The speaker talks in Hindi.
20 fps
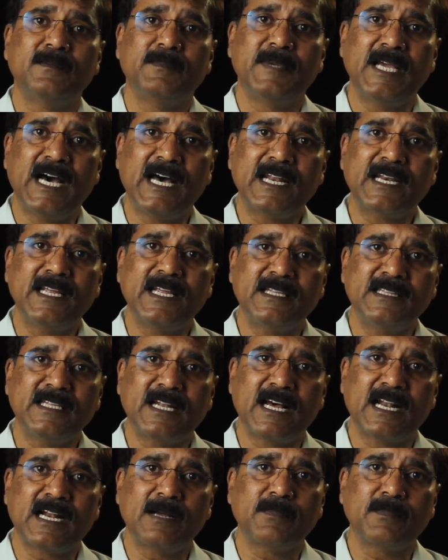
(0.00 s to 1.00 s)
बिहार के
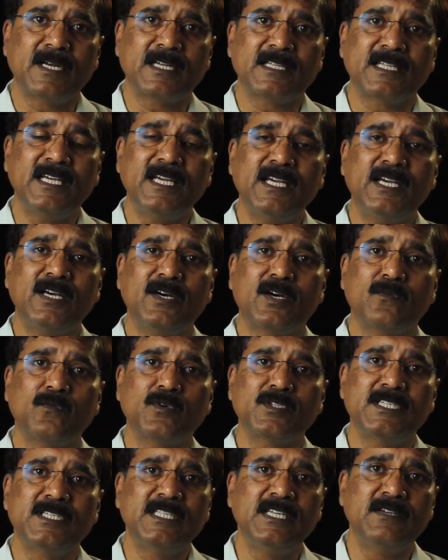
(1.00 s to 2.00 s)
अंदर आराम करते हैं और
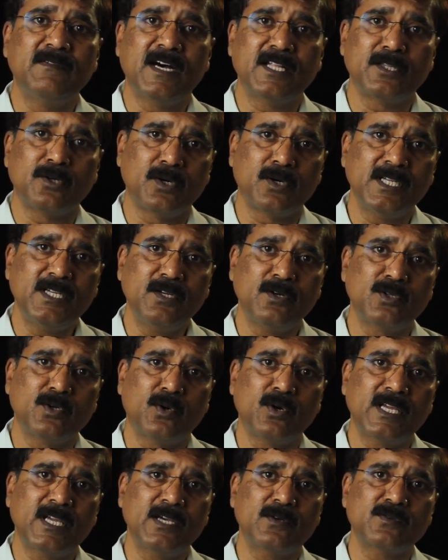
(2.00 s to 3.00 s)
वो सीधी वहाँ दौड़ी और
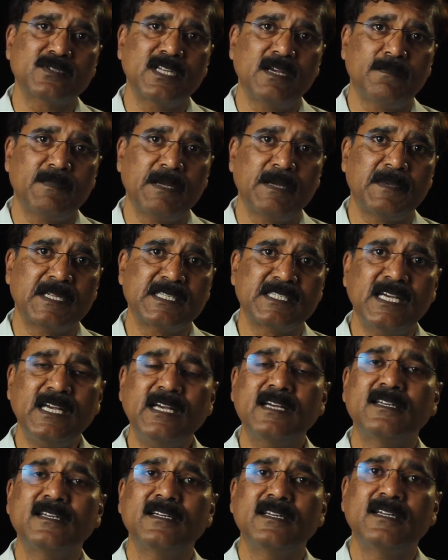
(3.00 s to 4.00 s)
दौड़ के उसने अपना
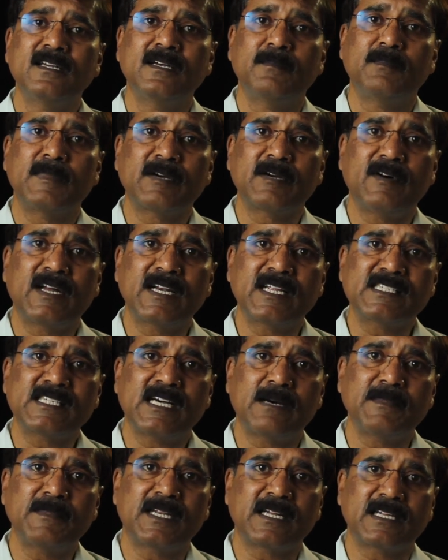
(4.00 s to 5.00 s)
बच्चा भगवान के
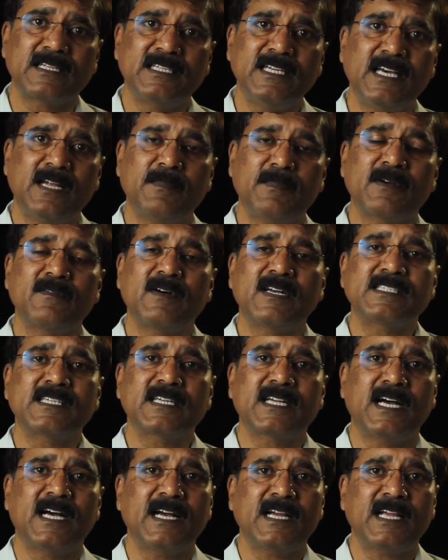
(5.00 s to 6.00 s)
सामने रख दिया और भगवान
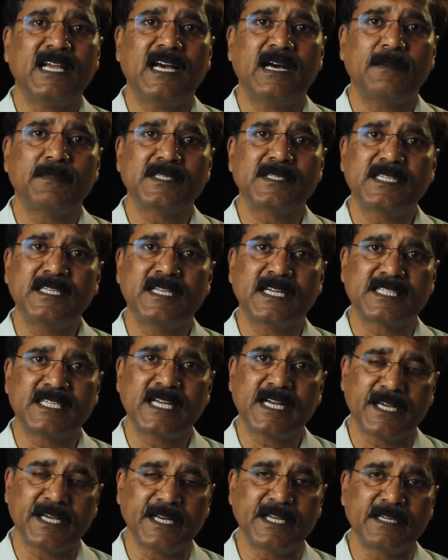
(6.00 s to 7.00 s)
से कहा कि आप इसकी
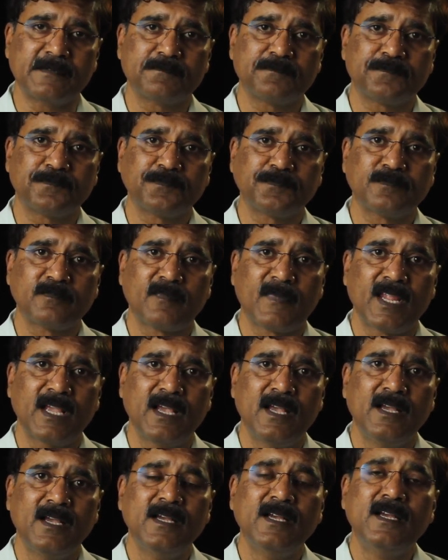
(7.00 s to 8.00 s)
रक्षा करें
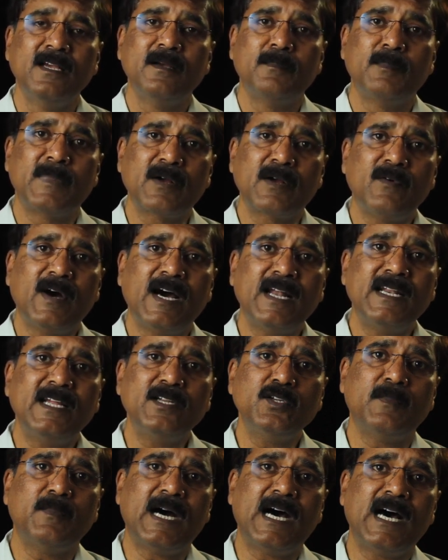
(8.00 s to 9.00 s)
भगवान ने
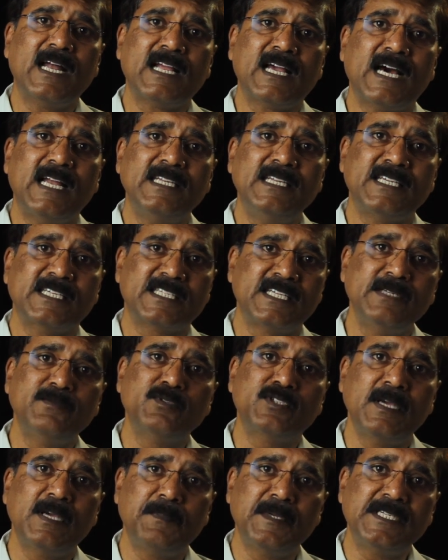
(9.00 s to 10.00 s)
जो बाहर काली यक्षिणी
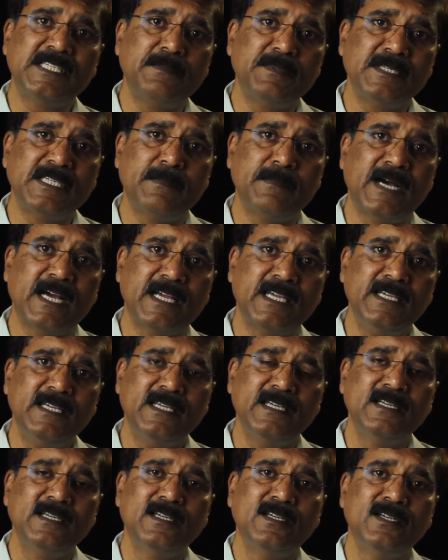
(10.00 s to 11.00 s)
भी उसके पीछे पीछे भागी
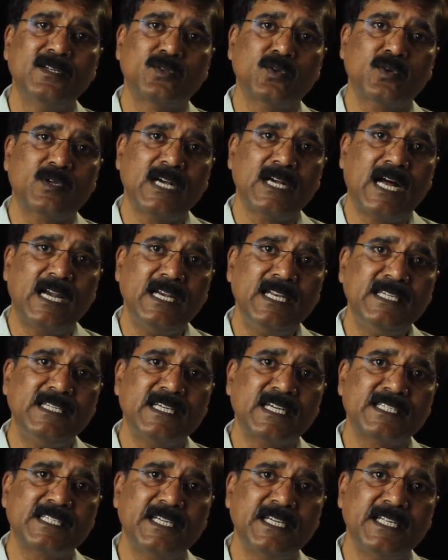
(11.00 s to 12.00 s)
तो काली
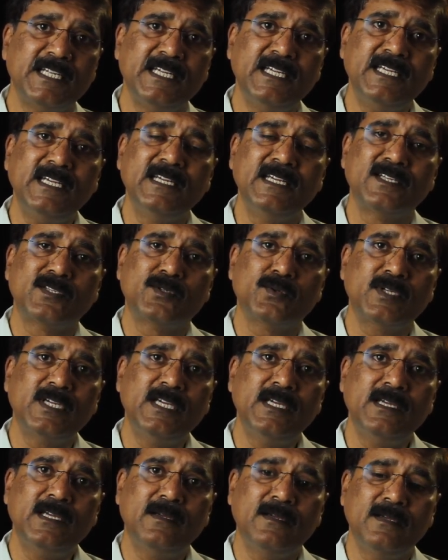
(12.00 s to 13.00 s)
यक्षिणी
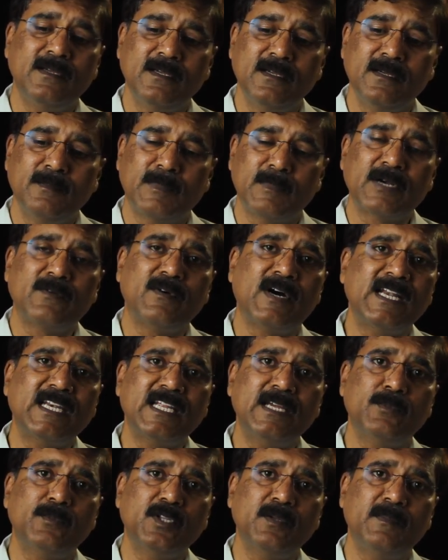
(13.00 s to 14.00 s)
चूँकि भगवान
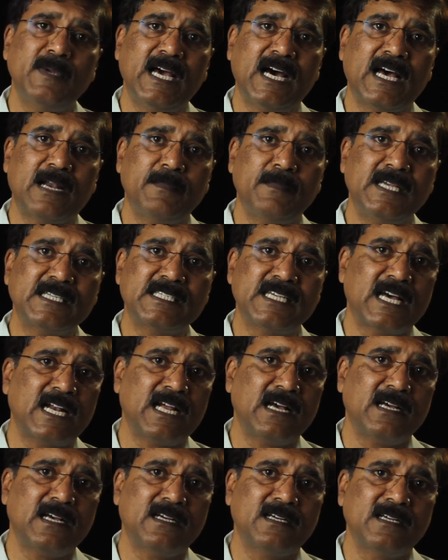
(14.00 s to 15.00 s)
के बुद्ध बिहार में
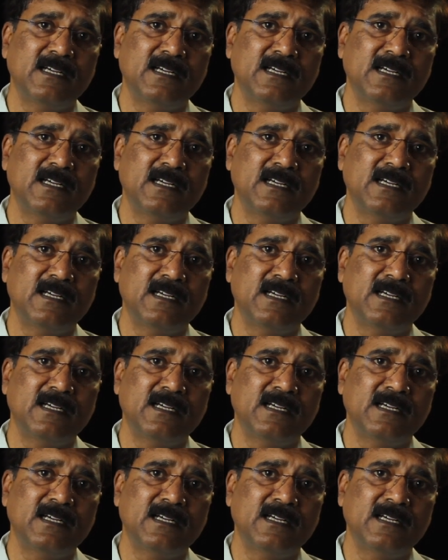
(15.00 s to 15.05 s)
सारा